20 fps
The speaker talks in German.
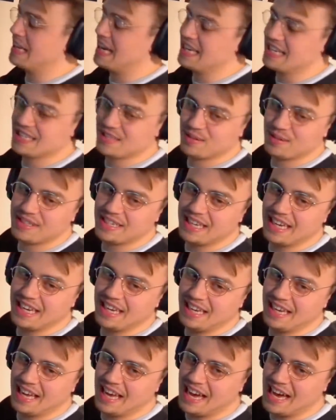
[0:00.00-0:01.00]
hier so
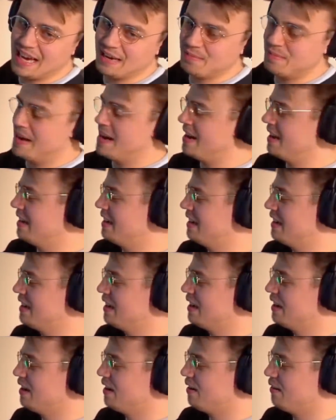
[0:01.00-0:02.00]
Trinken reinmachen
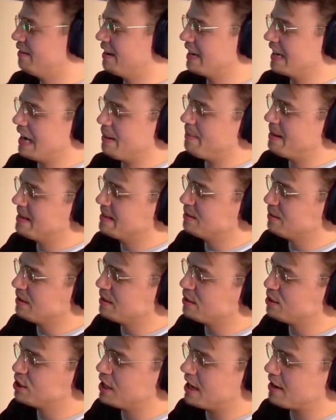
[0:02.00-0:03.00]
und dann kann man so den
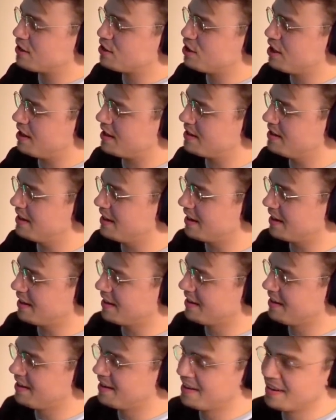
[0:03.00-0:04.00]
Chuck-Chuck
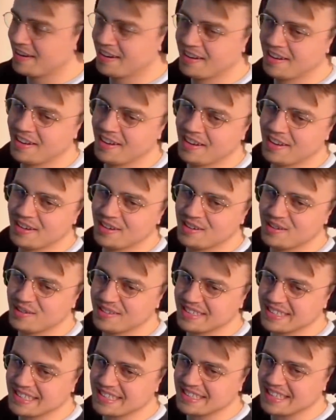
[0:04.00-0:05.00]
trinken. Du,
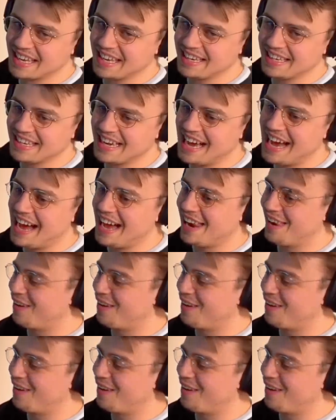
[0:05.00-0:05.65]
das ist genial.